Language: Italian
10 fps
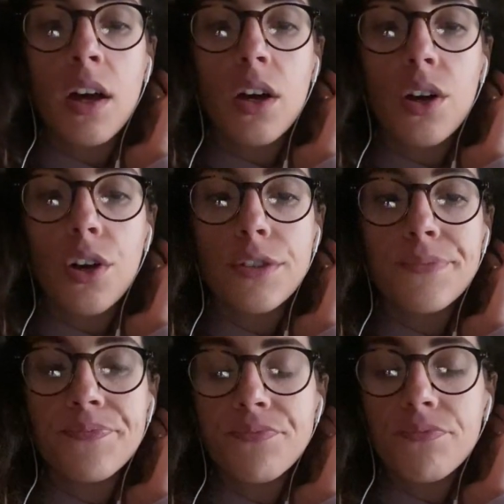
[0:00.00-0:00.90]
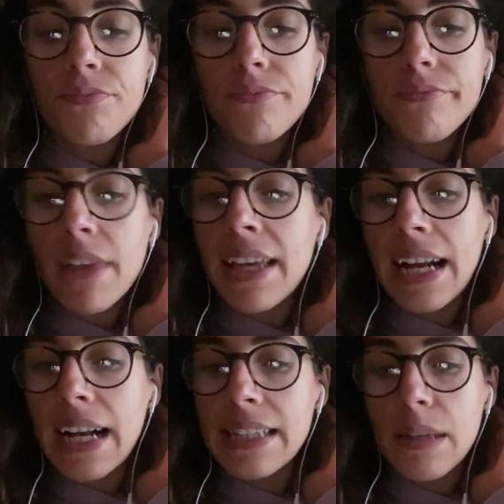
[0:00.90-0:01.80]
ehm, i
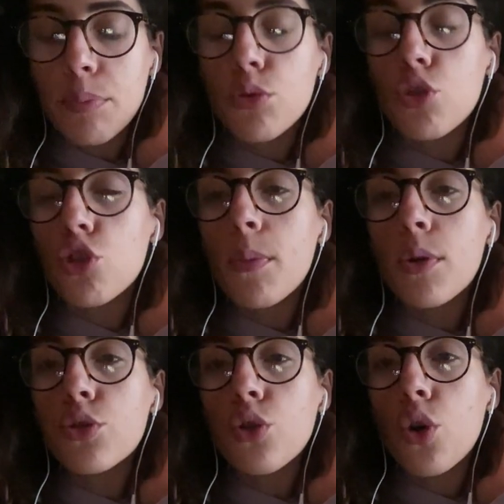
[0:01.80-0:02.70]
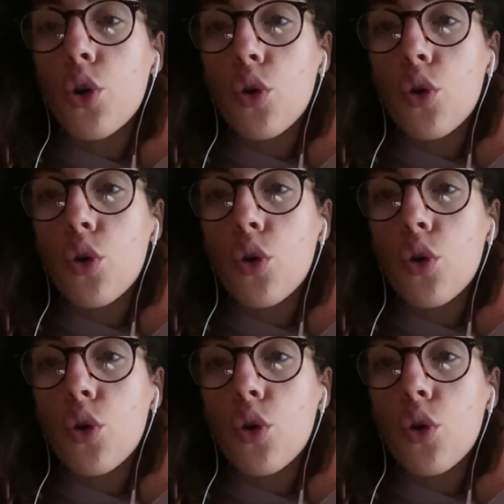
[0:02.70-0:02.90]
ragazzi appunto sono molto